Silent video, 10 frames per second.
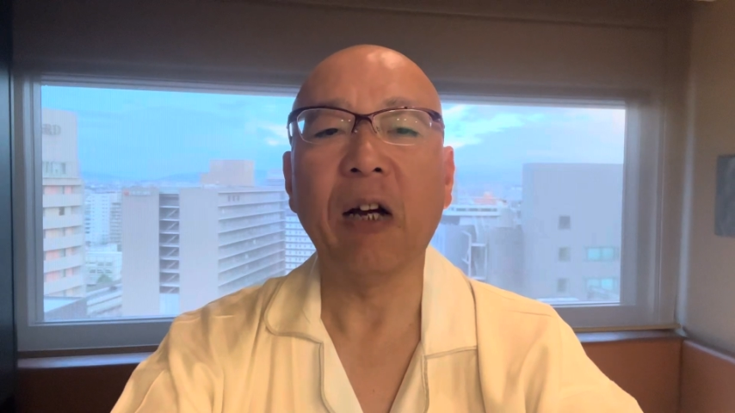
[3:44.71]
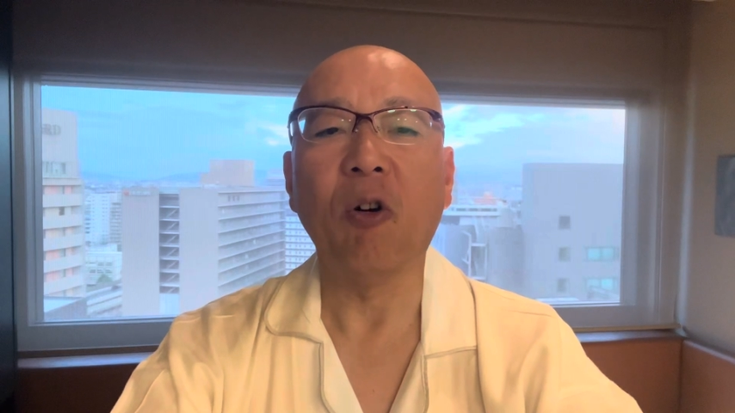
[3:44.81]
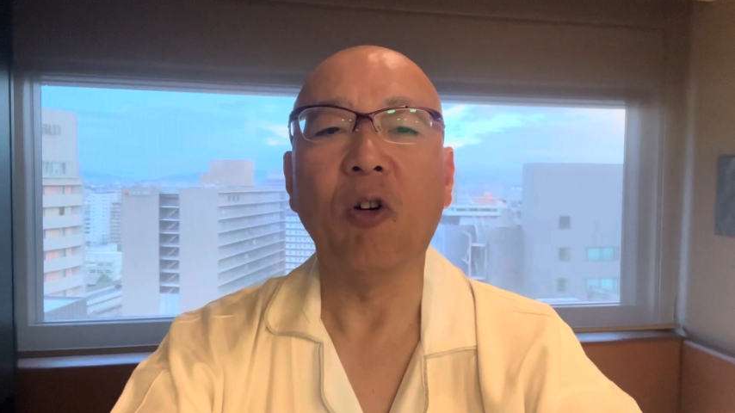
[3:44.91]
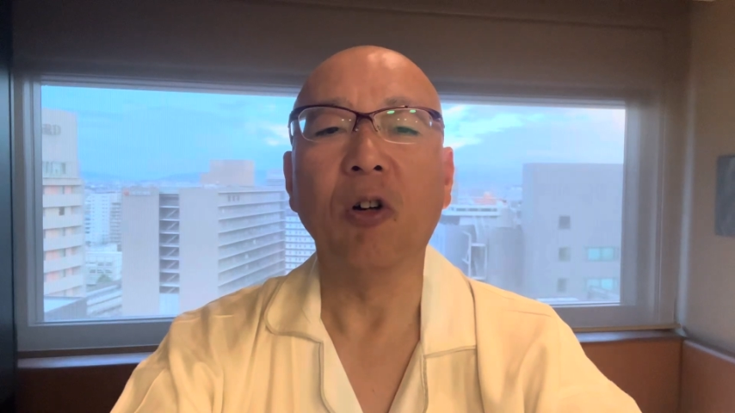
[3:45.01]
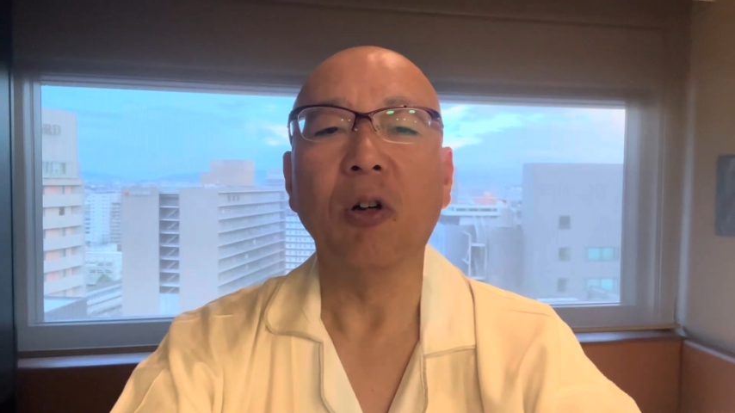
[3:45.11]

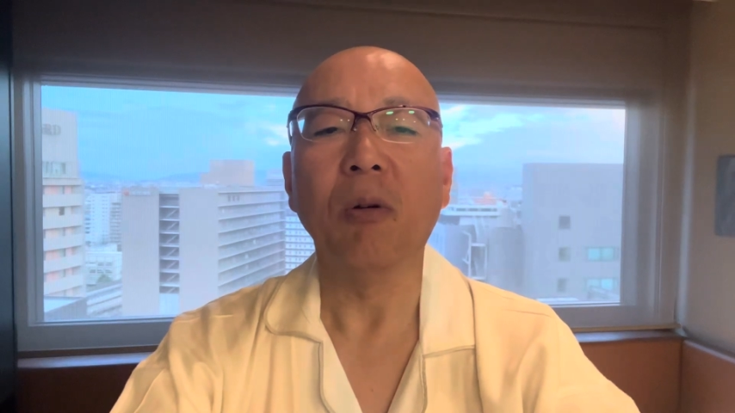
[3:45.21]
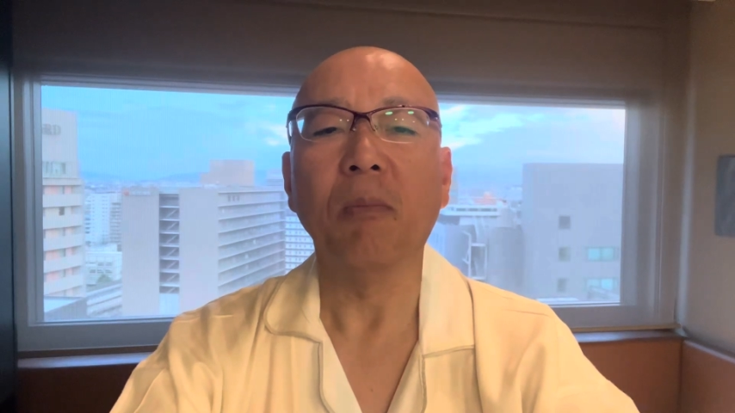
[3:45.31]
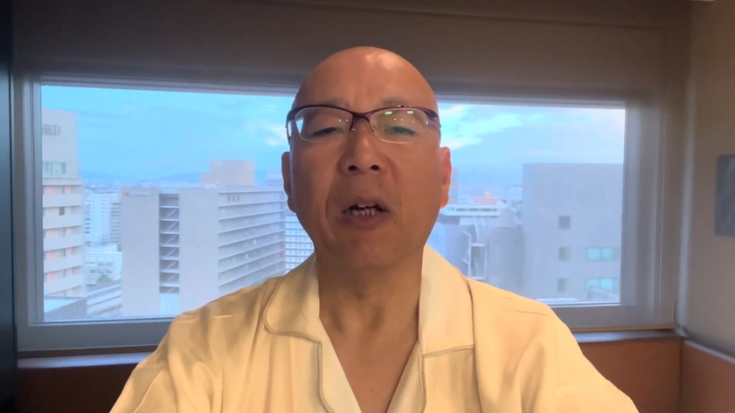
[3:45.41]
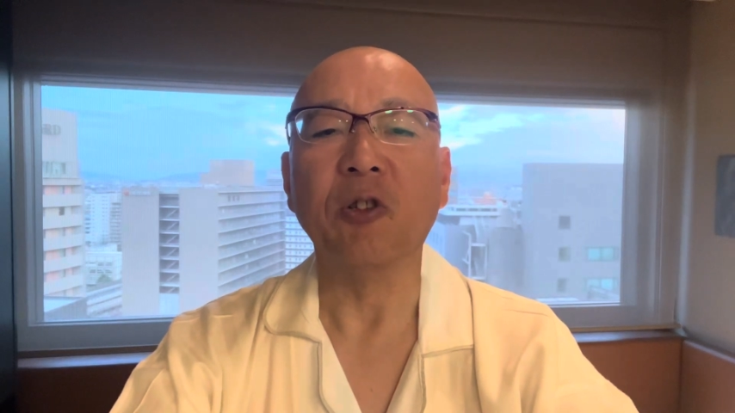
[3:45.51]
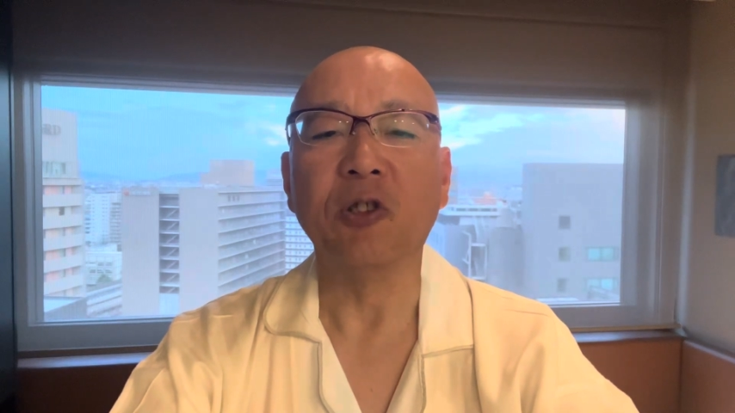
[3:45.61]
を
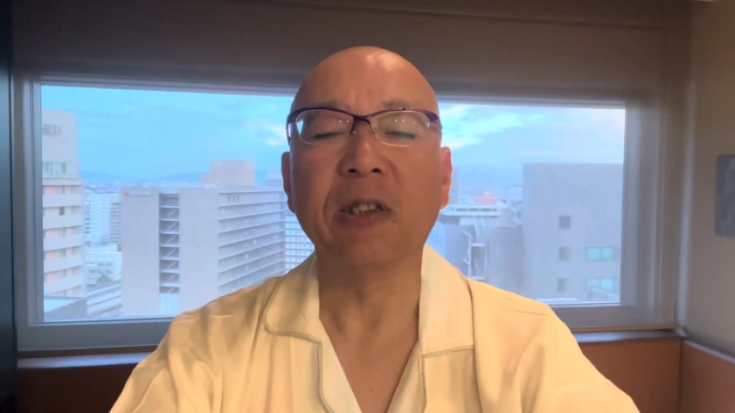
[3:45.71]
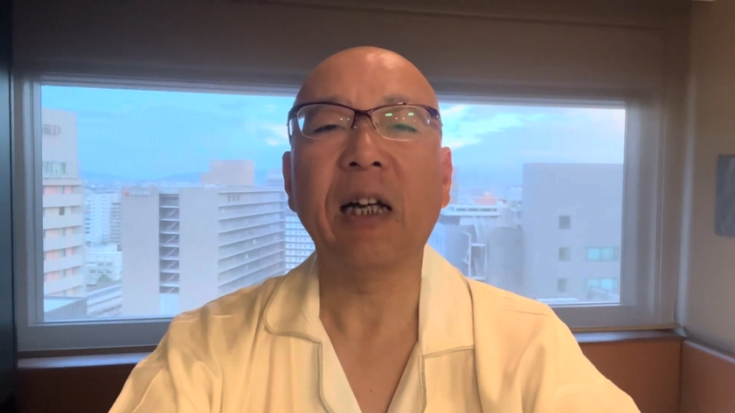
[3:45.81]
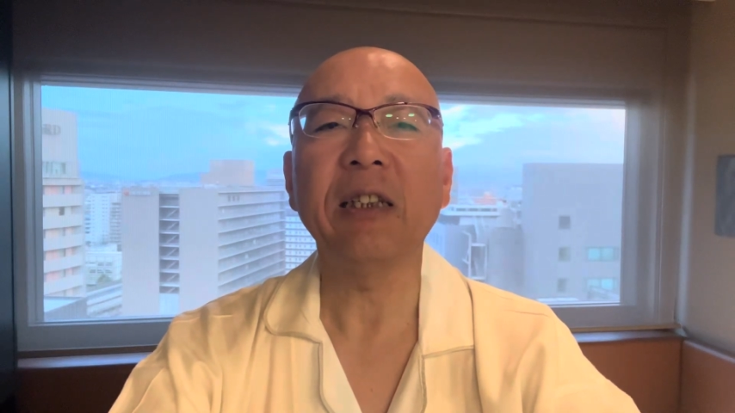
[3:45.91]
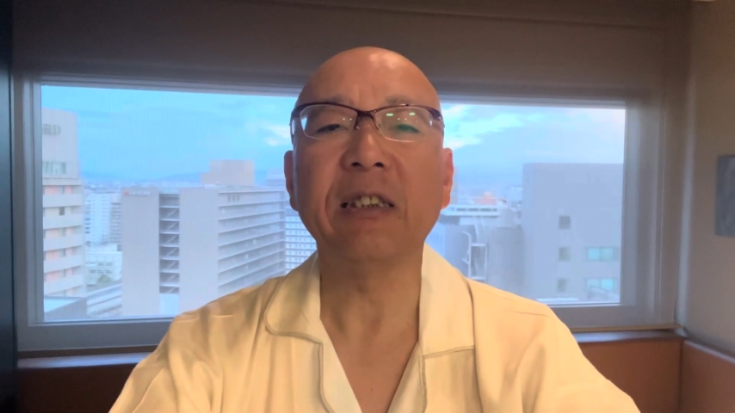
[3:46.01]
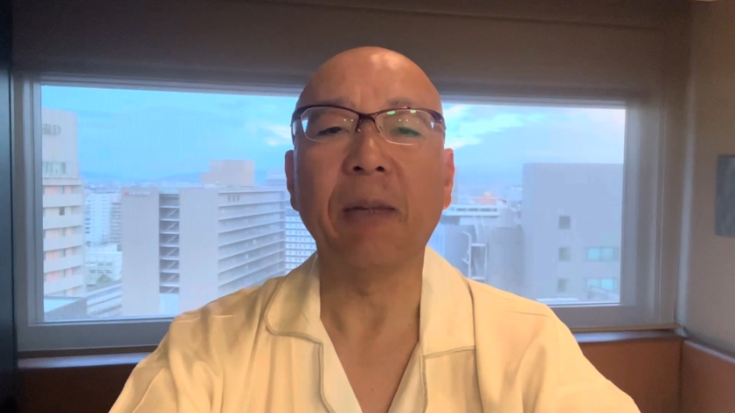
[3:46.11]

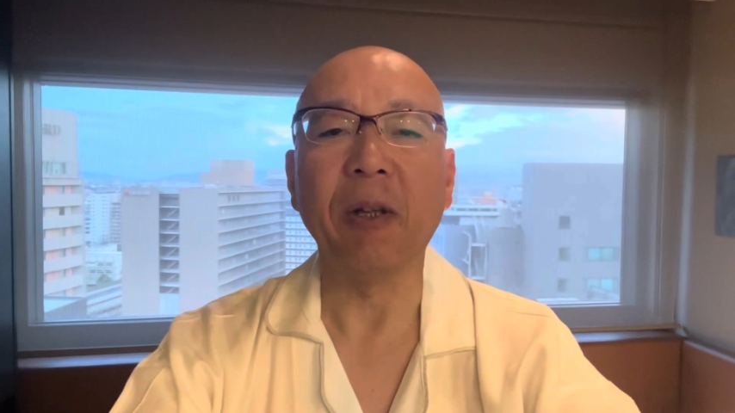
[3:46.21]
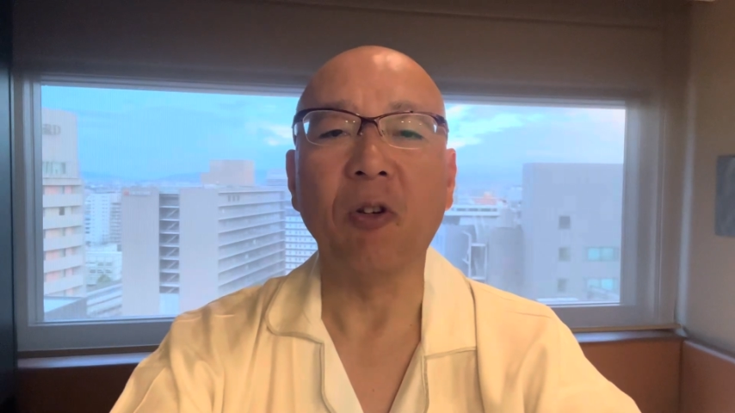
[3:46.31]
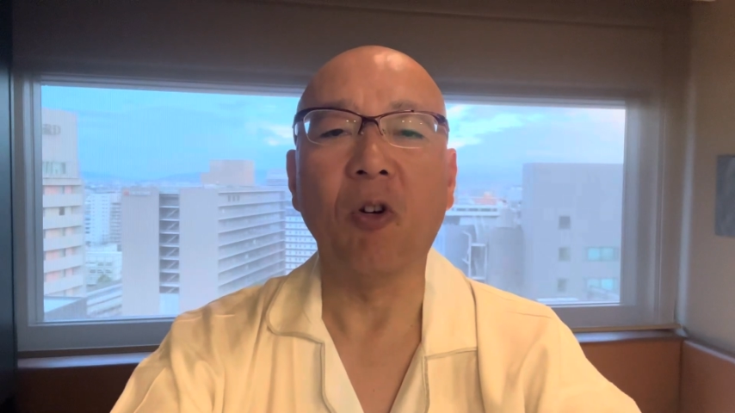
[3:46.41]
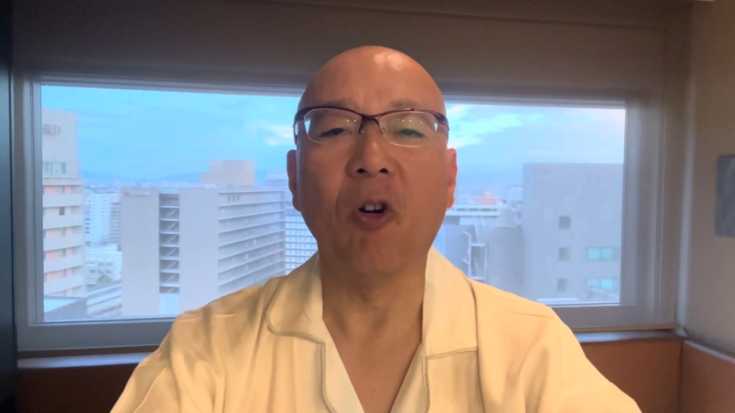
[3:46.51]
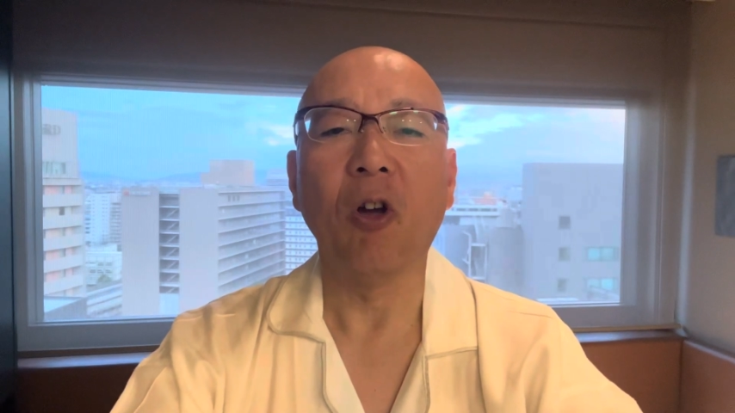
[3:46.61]
覆すため
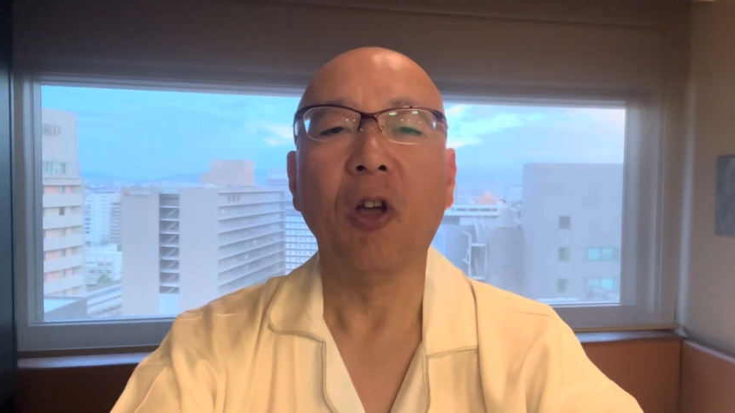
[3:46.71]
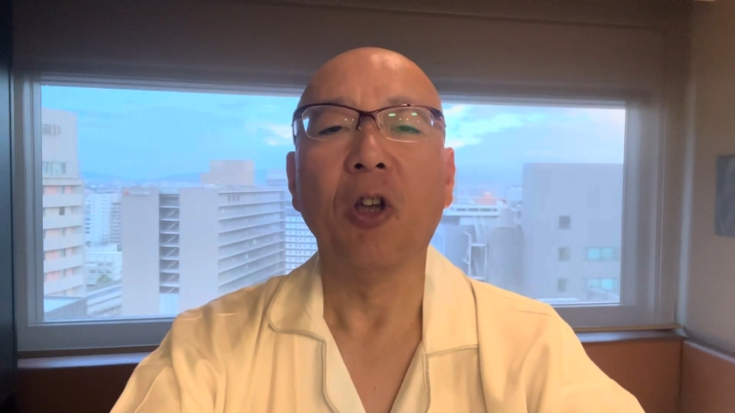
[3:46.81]
の